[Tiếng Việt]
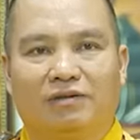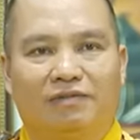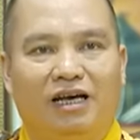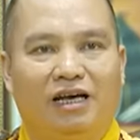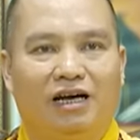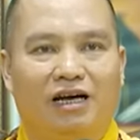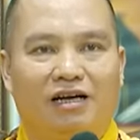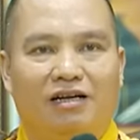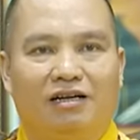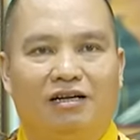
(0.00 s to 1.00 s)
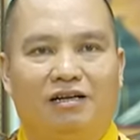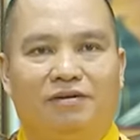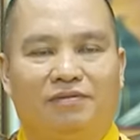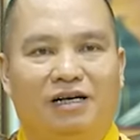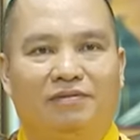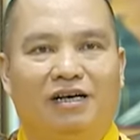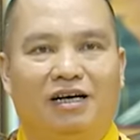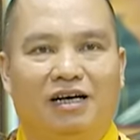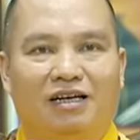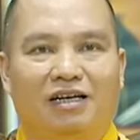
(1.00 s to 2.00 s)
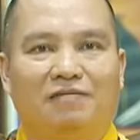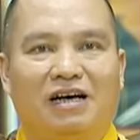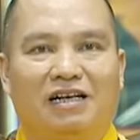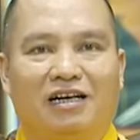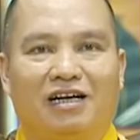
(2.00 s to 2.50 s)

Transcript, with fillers: về về về à, Đức Phật